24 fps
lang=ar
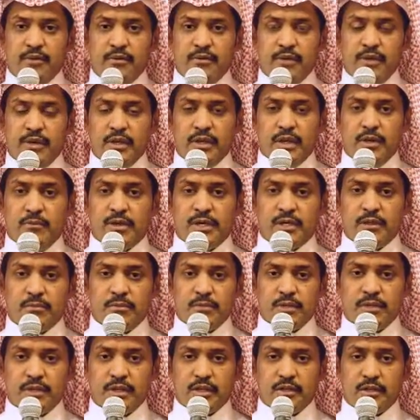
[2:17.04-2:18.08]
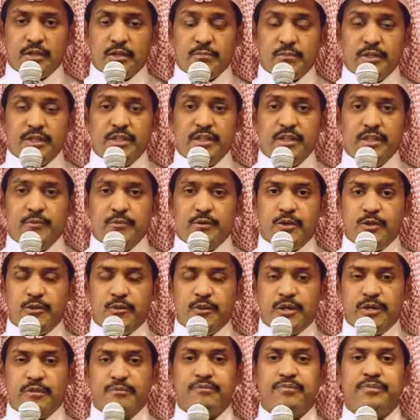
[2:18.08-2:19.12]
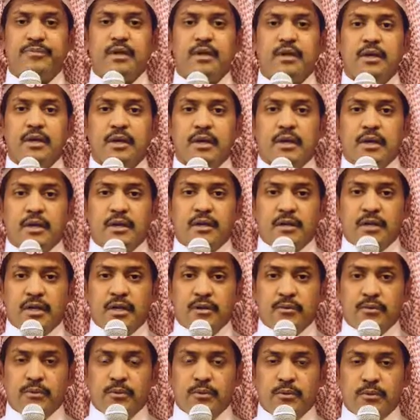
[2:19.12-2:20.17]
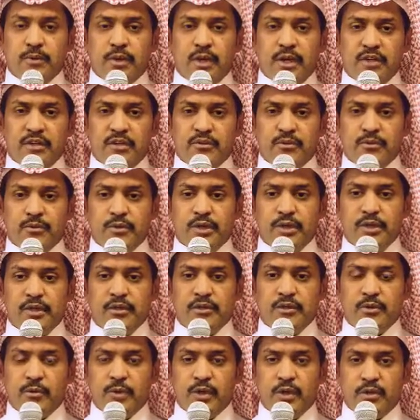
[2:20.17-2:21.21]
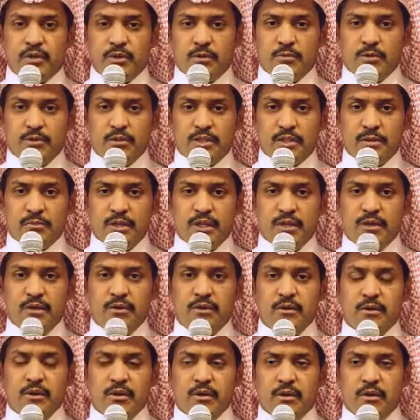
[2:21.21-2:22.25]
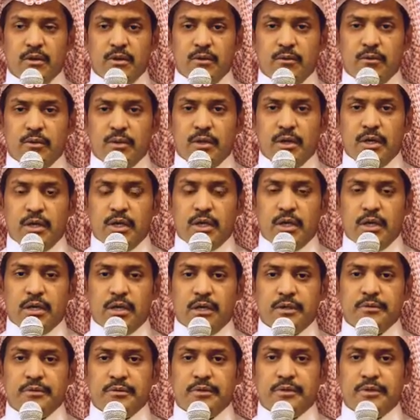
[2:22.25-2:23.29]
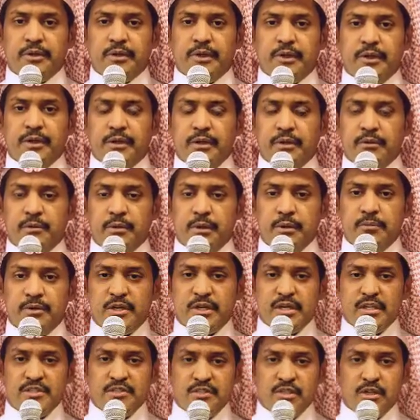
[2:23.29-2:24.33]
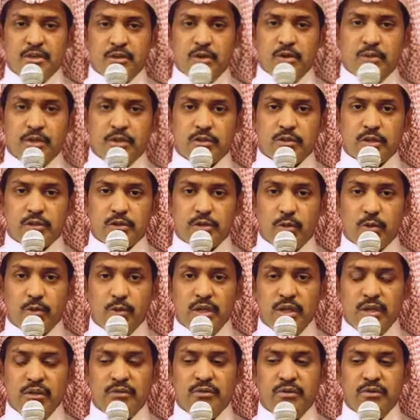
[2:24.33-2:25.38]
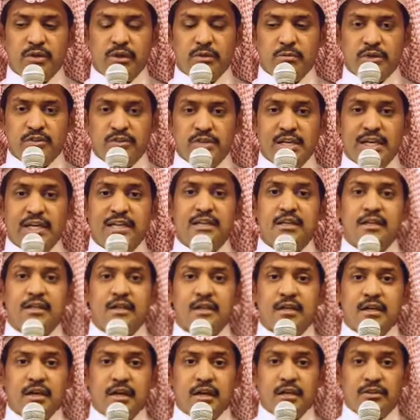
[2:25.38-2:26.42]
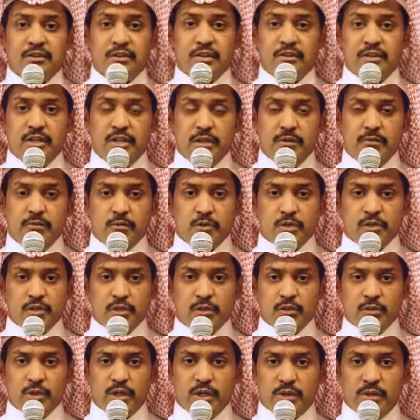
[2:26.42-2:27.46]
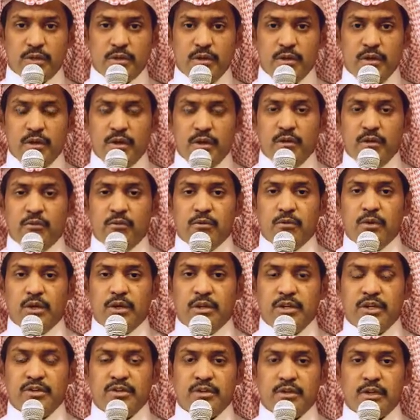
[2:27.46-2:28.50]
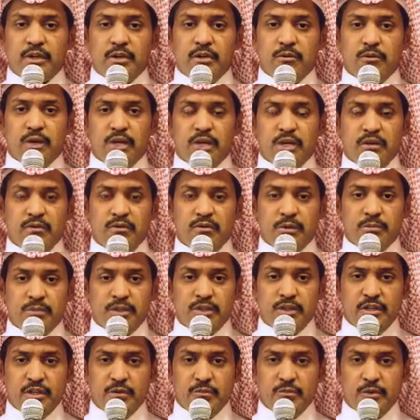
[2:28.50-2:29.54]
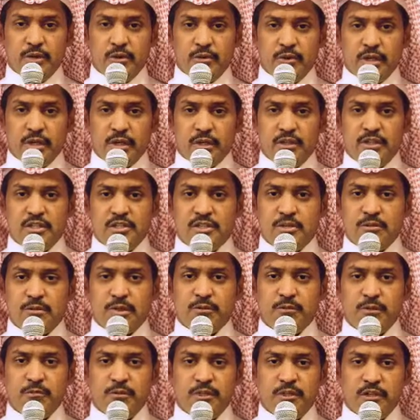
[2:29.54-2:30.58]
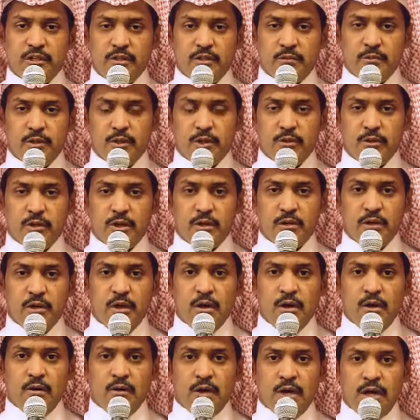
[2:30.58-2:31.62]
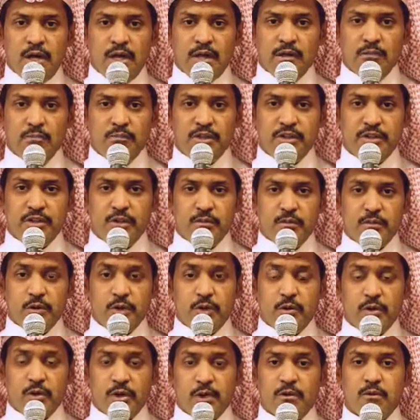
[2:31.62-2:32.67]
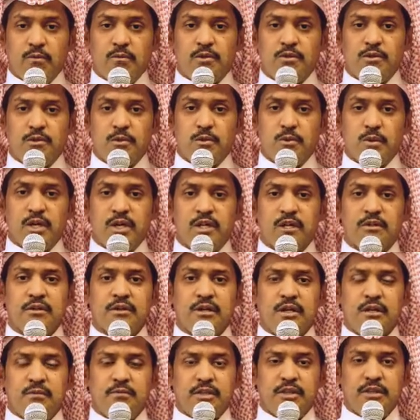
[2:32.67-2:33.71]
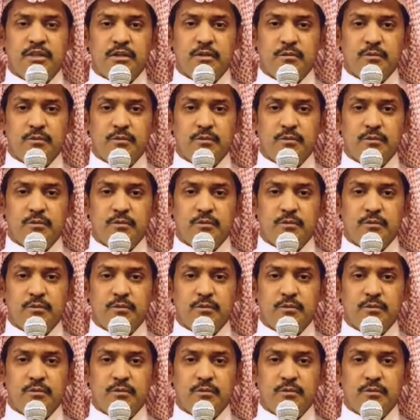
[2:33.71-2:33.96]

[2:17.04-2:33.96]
في أمارة منطقة المدينة المنورة نحن هدفنا توعية المجتمع وإبراز الدور التطوعي في مجال التدريب والتطوير ونشر الوعي في المدينة المنورة لشباب المدينة المنورة وأهالي المدينة المنورة وزوار المدينة